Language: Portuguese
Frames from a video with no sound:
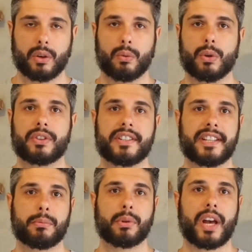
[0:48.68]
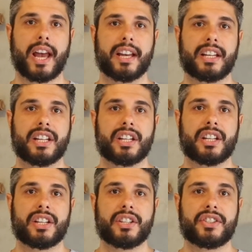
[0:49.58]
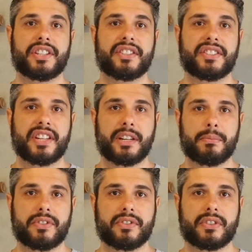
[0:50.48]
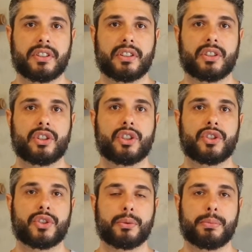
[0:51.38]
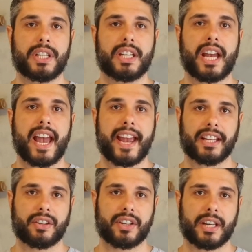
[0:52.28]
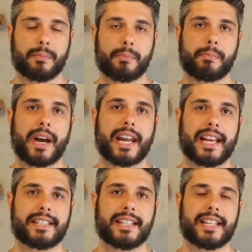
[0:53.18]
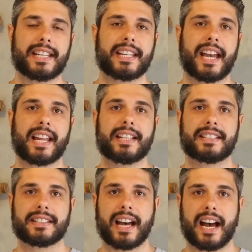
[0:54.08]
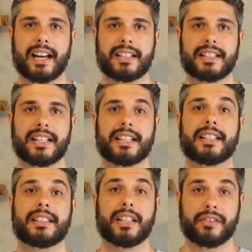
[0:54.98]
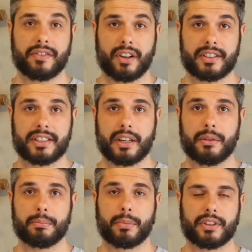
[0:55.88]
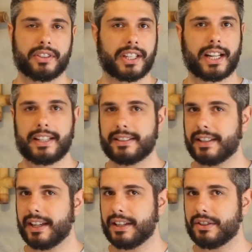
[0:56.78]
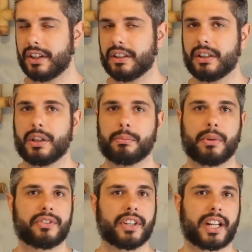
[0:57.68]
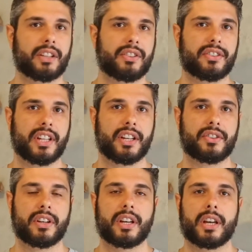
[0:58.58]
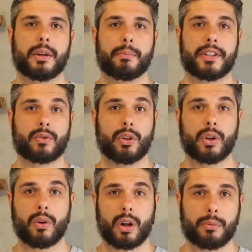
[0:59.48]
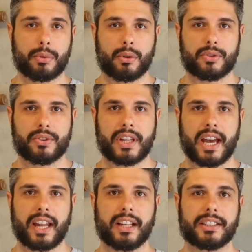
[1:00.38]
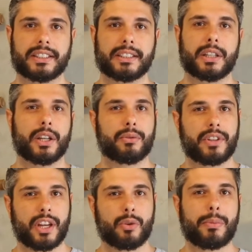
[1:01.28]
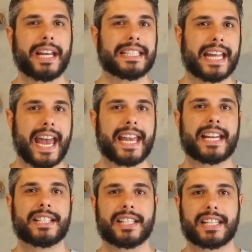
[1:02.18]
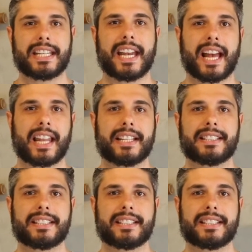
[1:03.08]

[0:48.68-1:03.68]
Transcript: Um outro exemplo é she seems to be angry. Parece que ela está nervosa. Pode ser que ela esteja, pode ser que ela não esteja. Mas quando eu olho para o rosto dela, eu tenho uma ideia de que ela